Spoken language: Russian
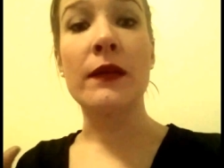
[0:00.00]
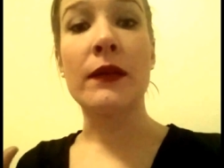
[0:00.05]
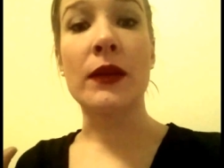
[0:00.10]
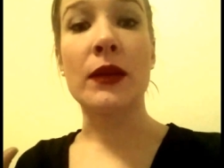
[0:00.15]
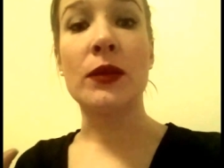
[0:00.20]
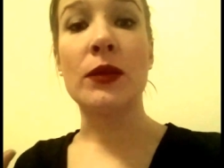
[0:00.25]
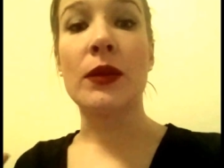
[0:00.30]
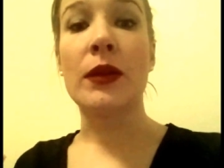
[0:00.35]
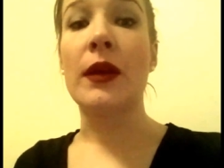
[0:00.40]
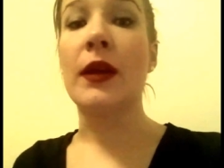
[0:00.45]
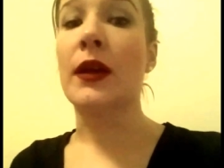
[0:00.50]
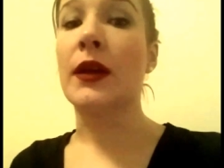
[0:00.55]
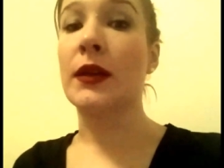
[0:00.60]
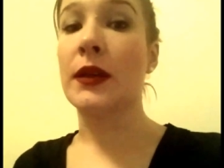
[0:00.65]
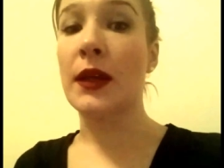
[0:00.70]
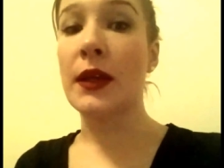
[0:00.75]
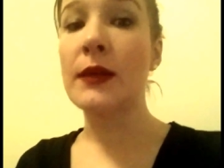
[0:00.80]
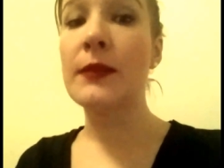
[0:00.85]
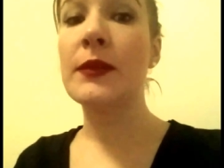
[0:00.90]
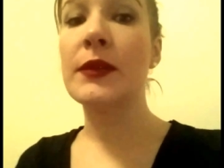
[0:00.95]
в которой я
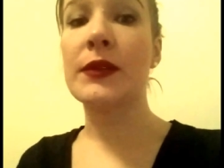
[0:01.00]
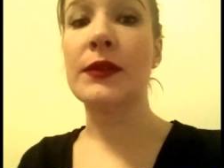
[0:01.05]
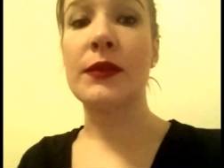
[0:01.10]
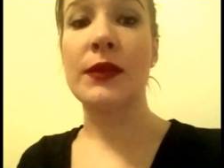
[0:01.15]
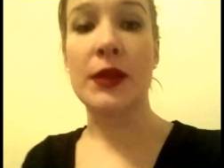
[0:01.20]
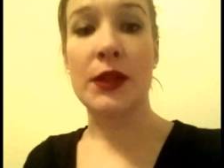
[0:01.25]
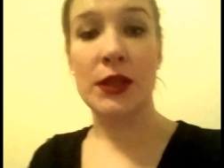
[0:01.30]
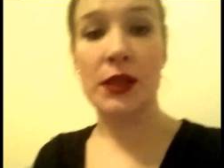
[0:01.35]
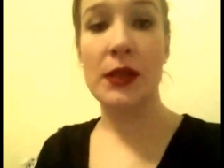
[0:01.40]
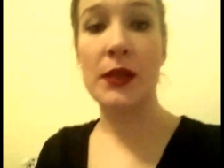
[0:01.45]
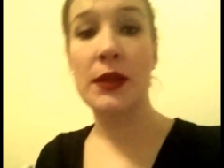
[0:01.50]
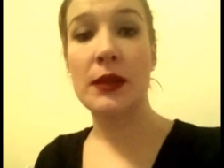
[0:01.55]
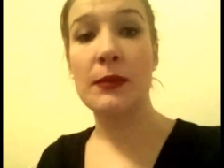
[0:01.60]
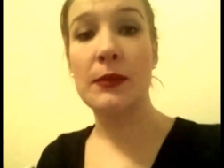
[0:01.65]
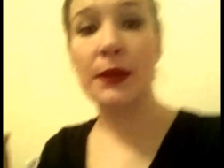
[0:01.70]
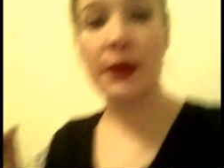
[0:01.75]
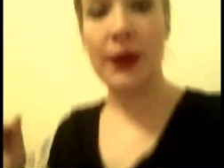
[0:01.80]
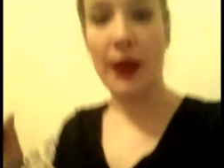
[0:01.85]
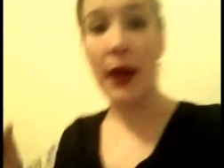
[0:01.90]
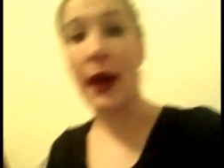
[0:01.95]
когда-нибудь в своей жизни
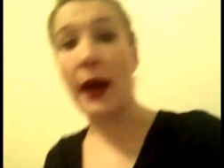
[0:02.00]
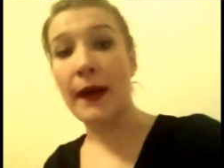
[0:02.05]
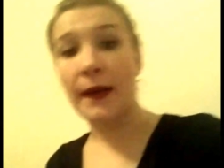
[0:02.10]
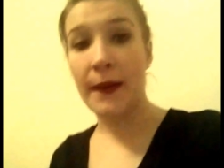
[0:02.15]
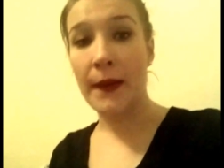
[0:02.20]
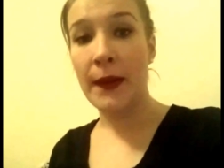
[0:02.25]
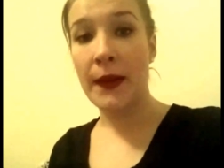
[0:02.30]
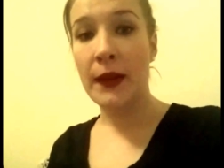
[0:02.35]
была.